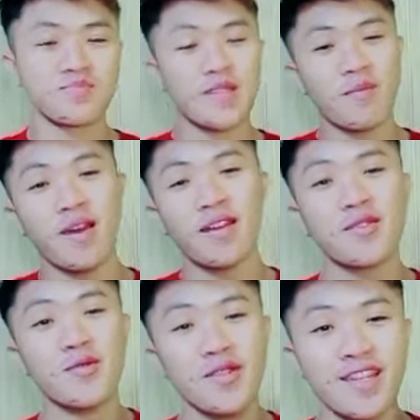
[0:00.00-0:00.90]
barat
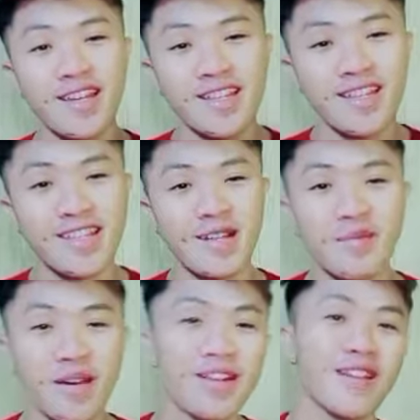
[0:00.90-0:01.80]
dunia tak
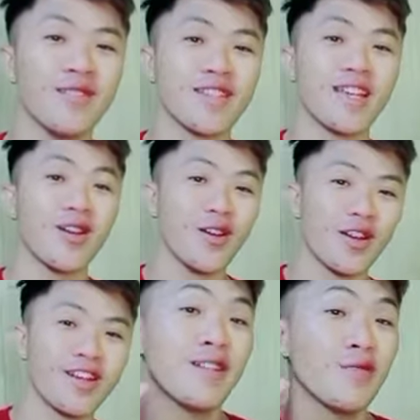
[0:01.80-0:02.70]
selebar dan kelor
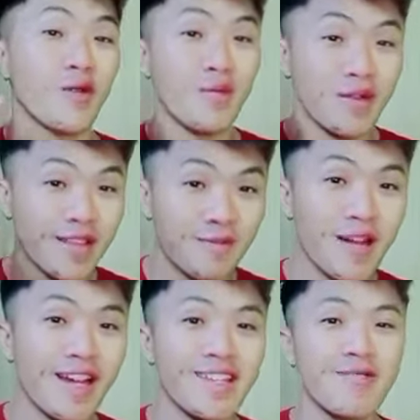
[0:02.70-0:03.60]
juga berterima
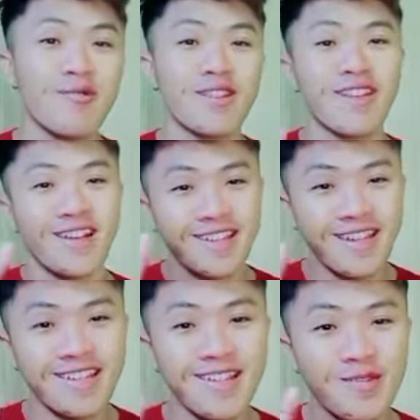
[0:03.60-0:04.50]
kasih buat
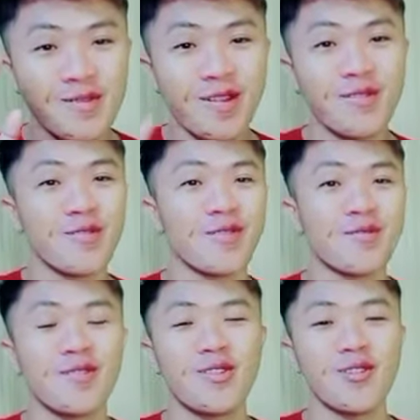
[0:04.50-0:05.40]
kalian yang sudah nonton
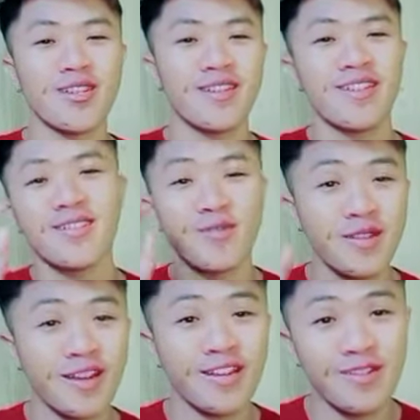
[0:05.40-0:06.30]
video saya
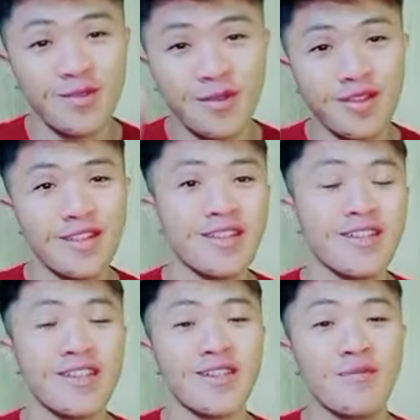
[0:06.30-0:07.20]
sudah like sudah
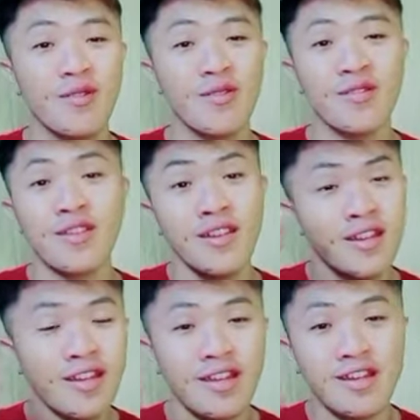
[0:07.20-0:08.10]
subscribe pokoknya
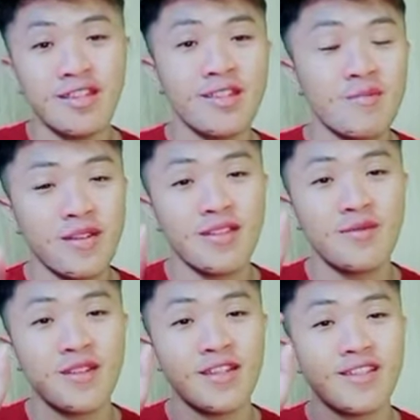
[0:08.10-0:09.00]
like
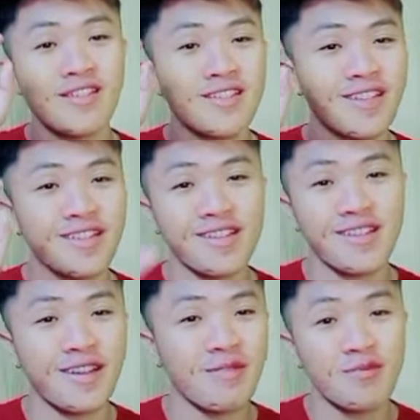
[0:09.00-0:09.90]
sebanyak-banyaknya
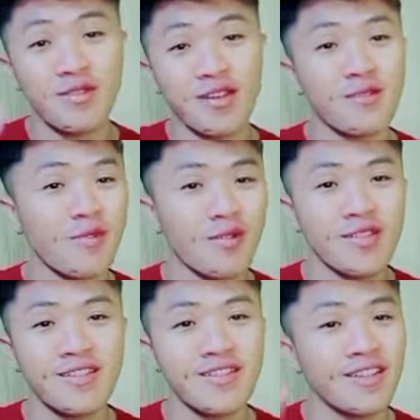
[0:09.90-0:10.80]
subscribe share pokoknya
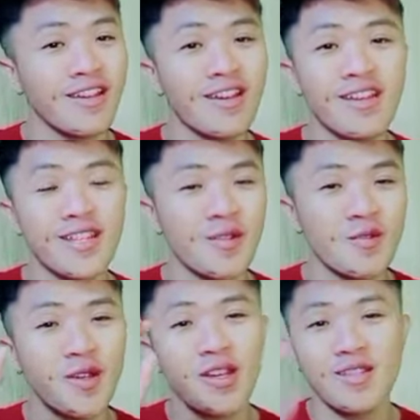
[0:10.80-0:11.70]
di share terus
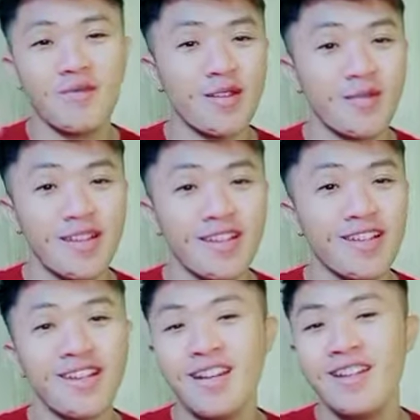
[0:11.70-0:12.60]

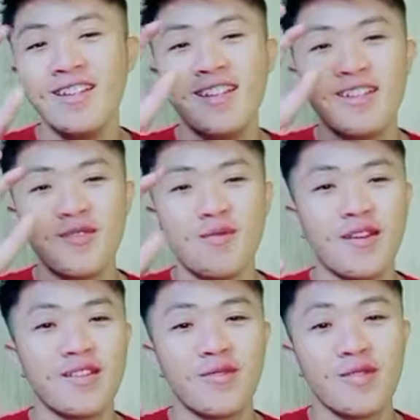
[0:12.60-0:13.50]
sebanyak-banyaknya lah
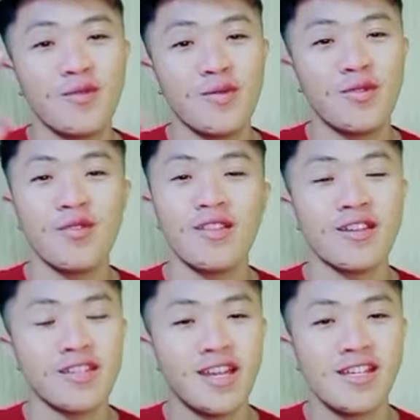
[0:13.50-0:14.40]
supaya video-video itu
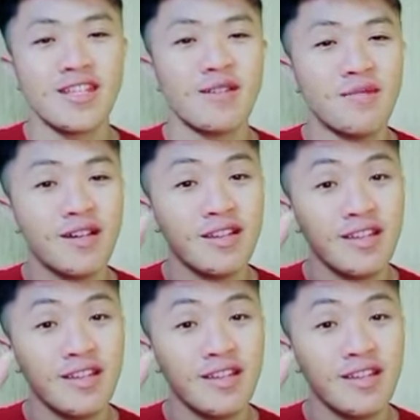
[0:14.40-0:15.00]
saya tambah